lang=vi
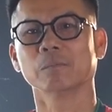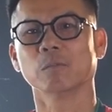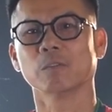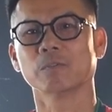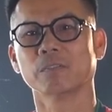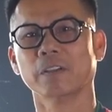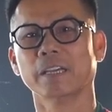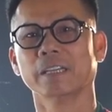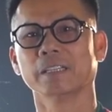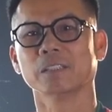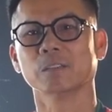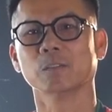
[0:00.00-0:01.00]
một
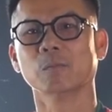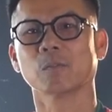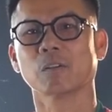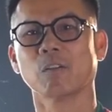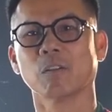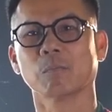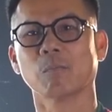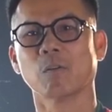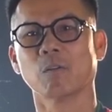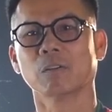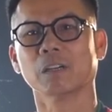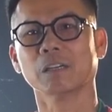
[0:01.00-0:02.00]
fan của một câu lạc
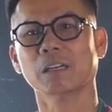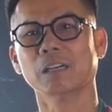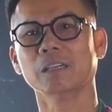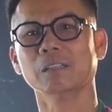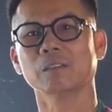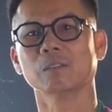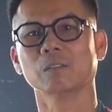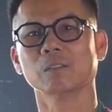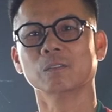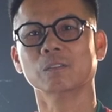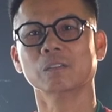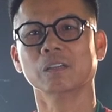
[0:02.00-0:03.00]
bộ rất lớn
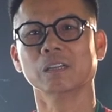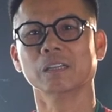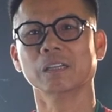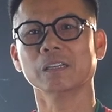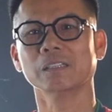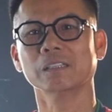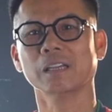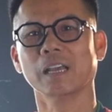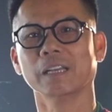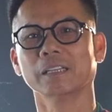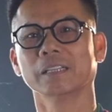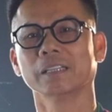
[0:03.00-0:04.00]
của đất nước
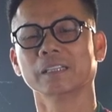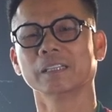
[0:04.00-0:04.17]
Anh,